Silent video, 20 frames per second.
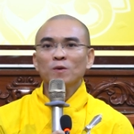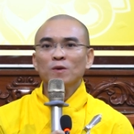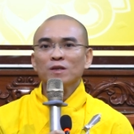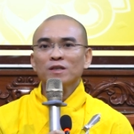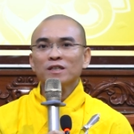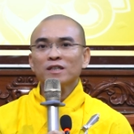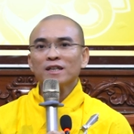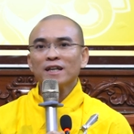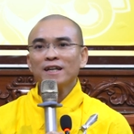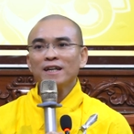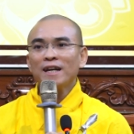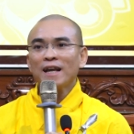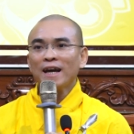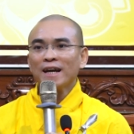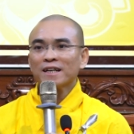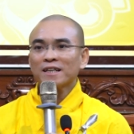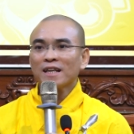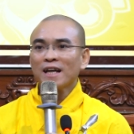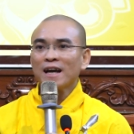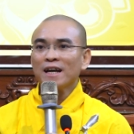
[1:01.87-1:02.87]
những cái
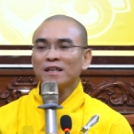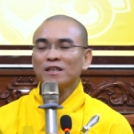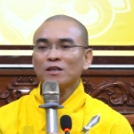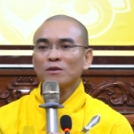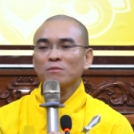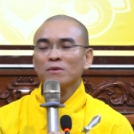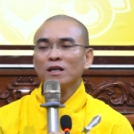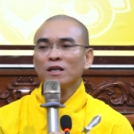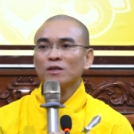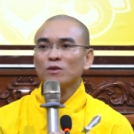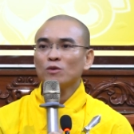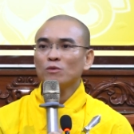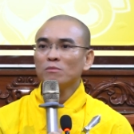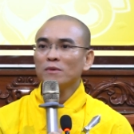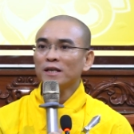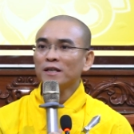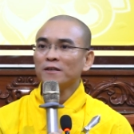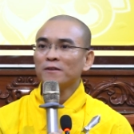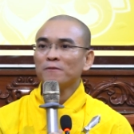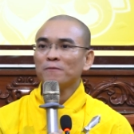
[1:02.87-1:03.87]
nạn tai trong đời của mình.